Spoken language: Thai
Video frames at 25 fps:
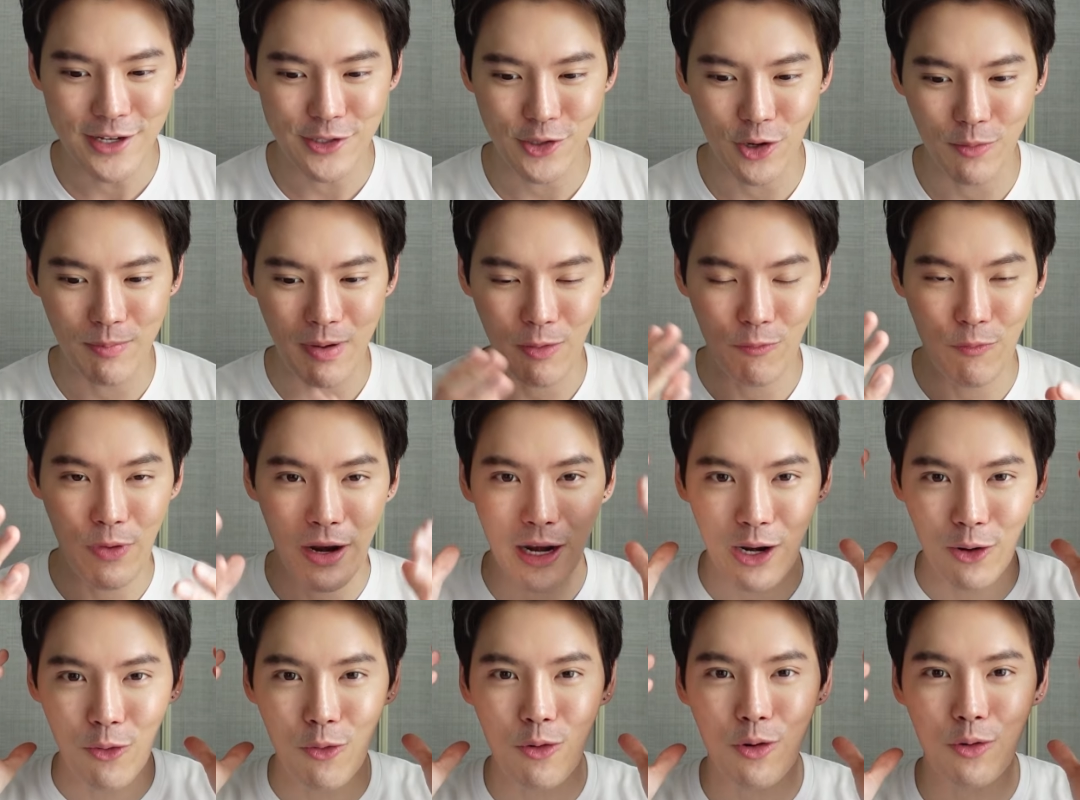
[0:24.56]
ทรงแบบเว
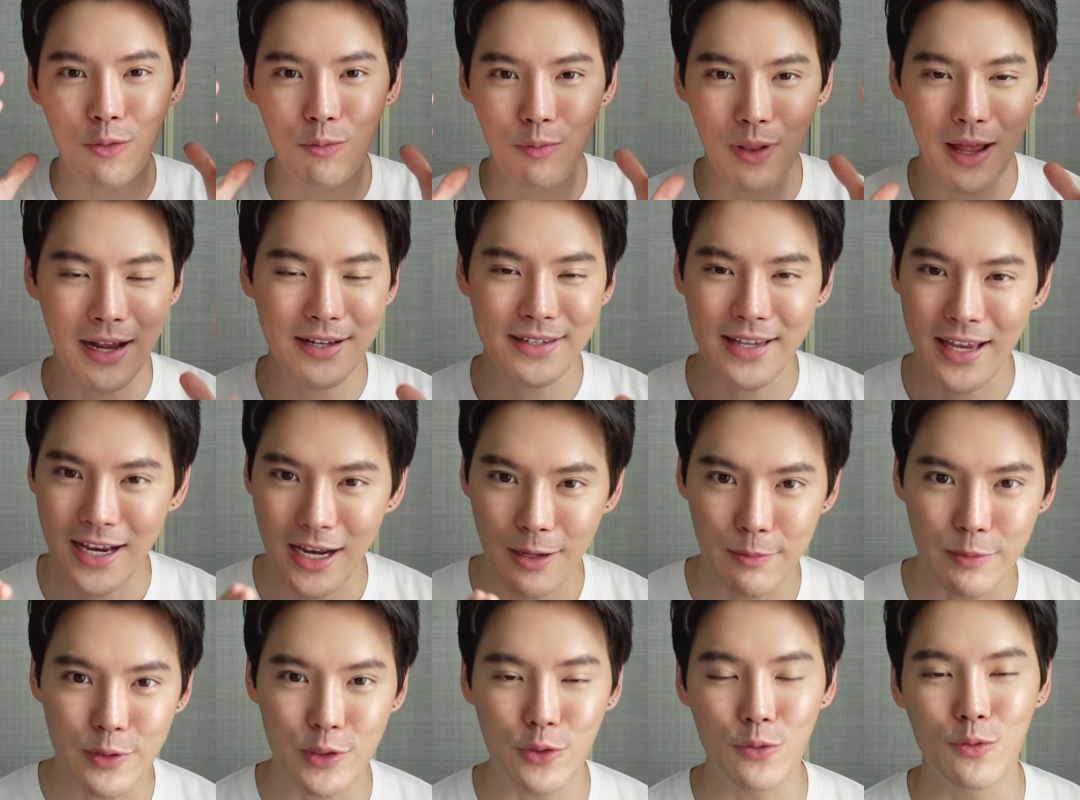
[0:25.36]
ทลุกลาใส่
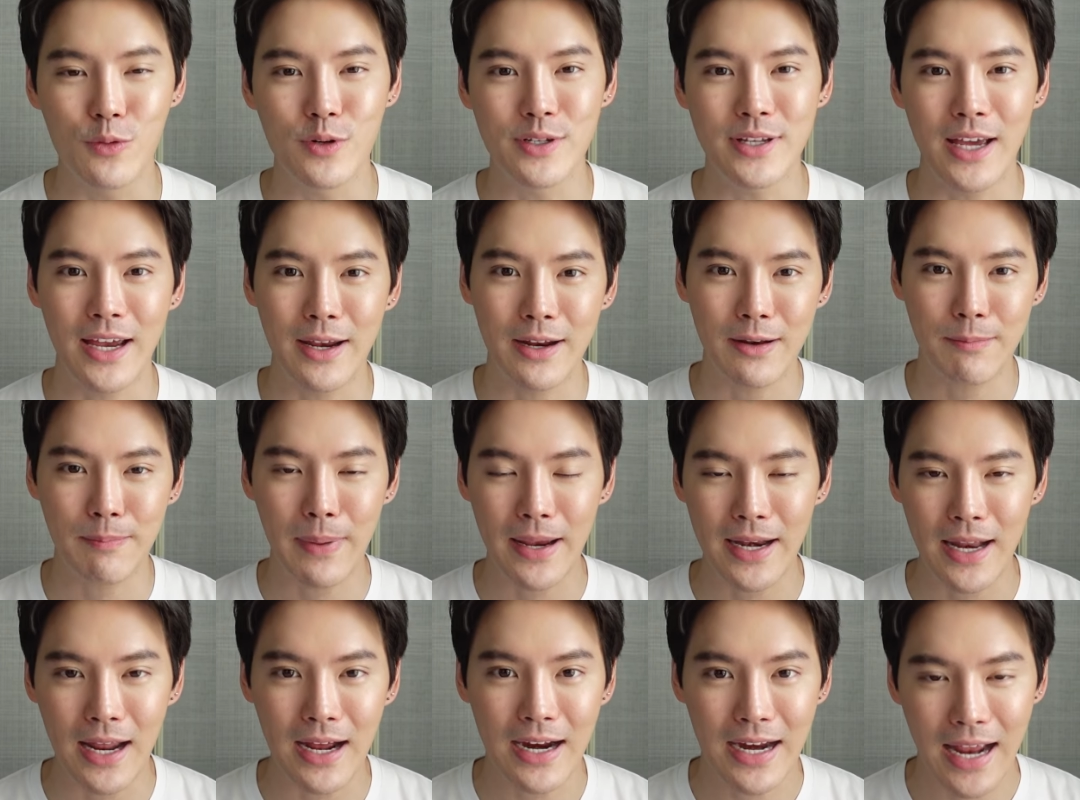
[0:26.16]
กับสูใส่ไป
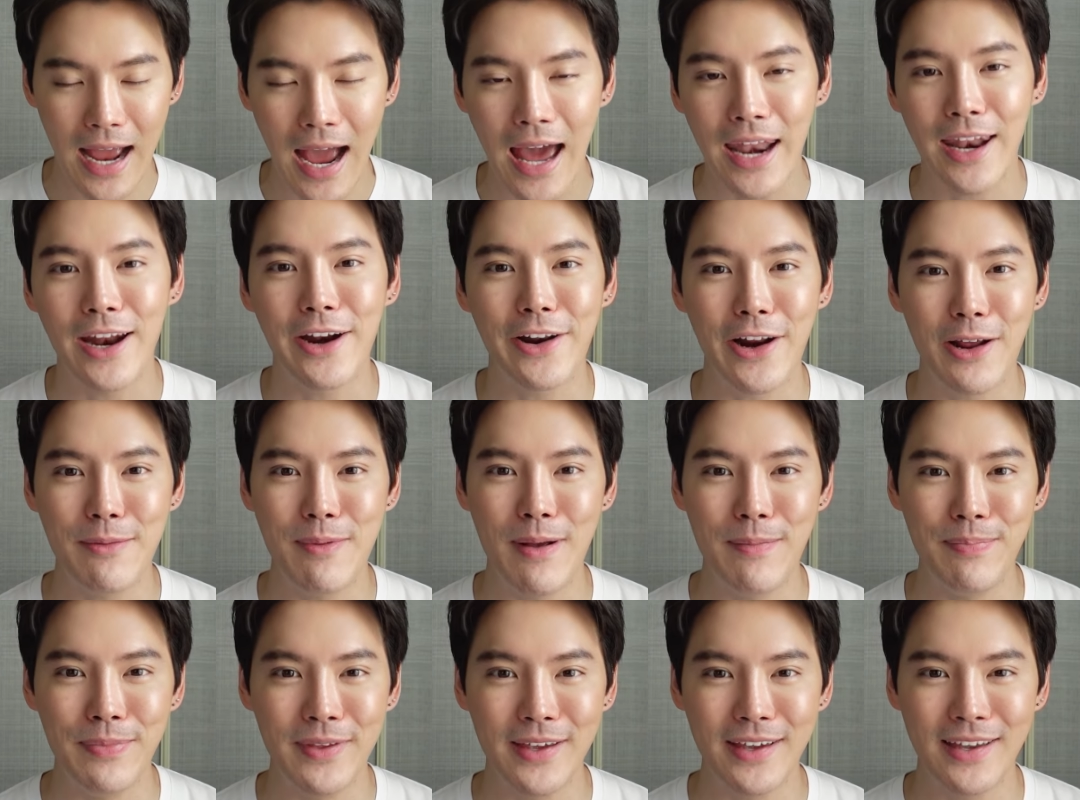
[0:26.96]
ทางการอะไรแบ
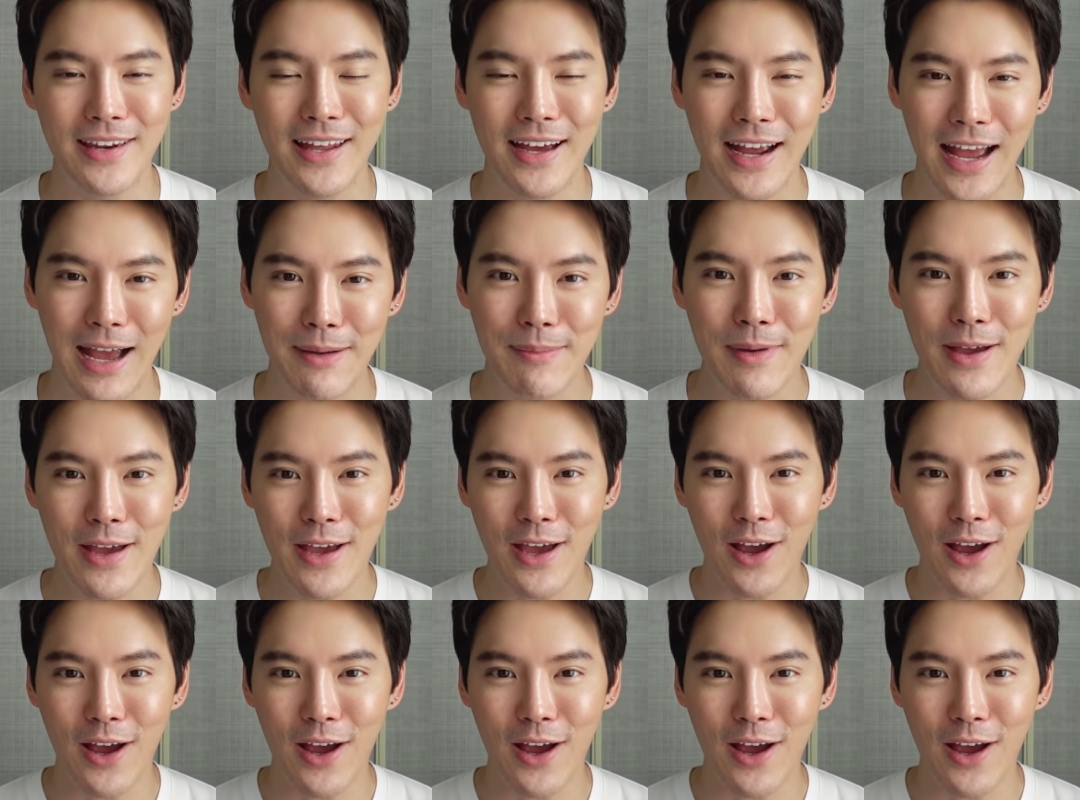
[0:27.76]
บนี้นะครับ